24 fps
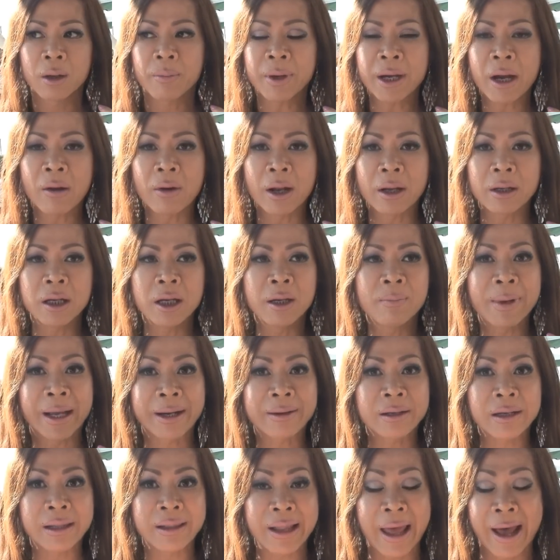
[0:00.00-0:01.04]
bắt đầu là anh im
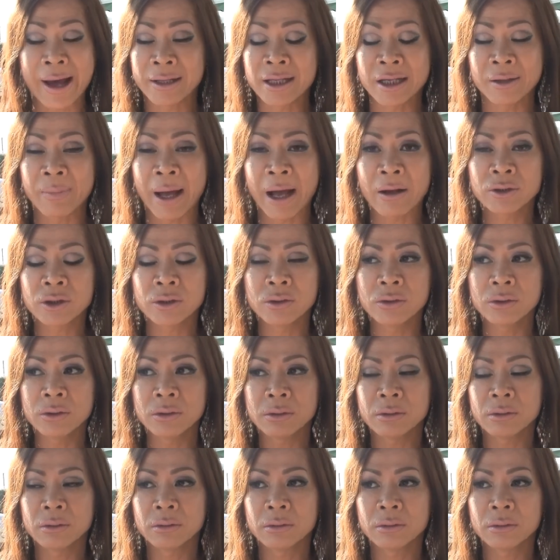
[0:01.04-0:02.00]
lặng thả tờ báo xuống